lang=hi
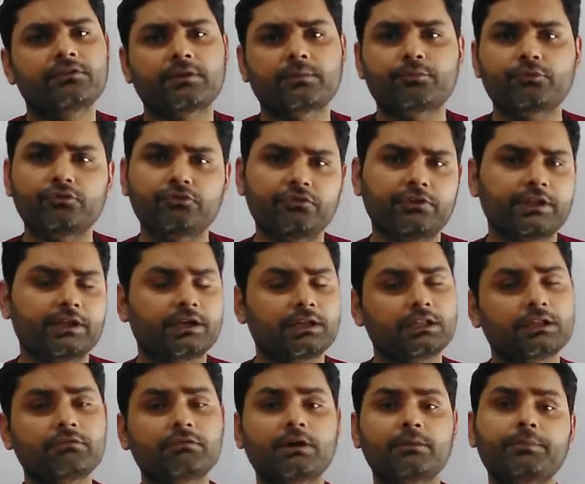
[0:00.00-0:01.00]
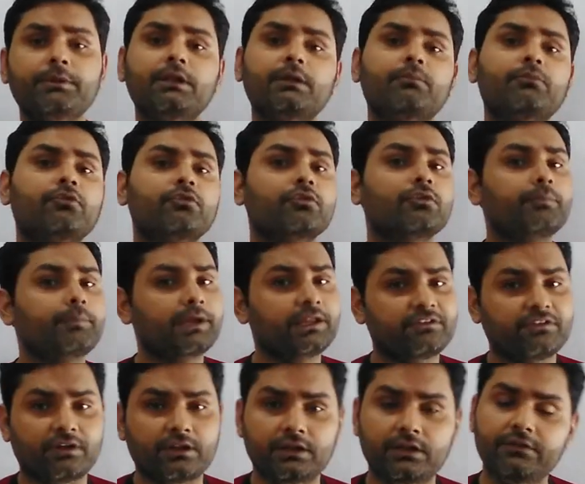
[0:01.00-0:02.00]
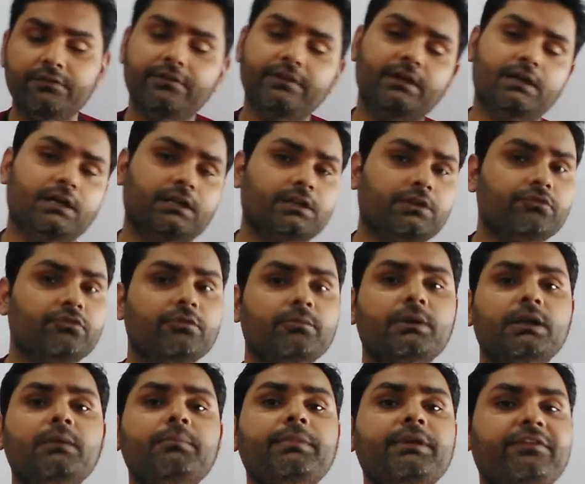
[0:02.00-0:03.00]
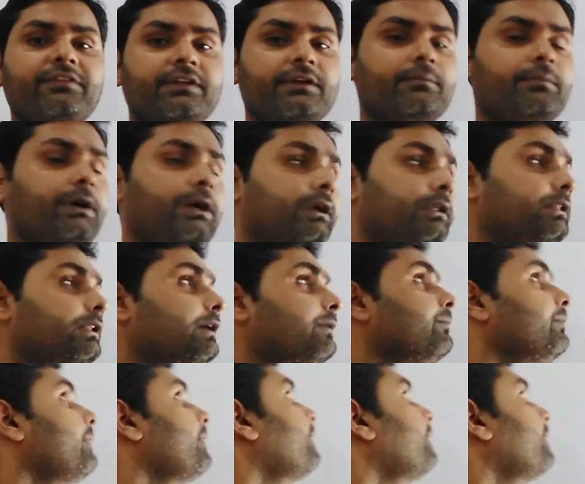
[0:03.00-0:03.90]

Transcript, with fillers: सब कुछ देखा था वहाँ पे नंबरों को पहचानना सीखा था जो हमारा बेसिक पार्ट था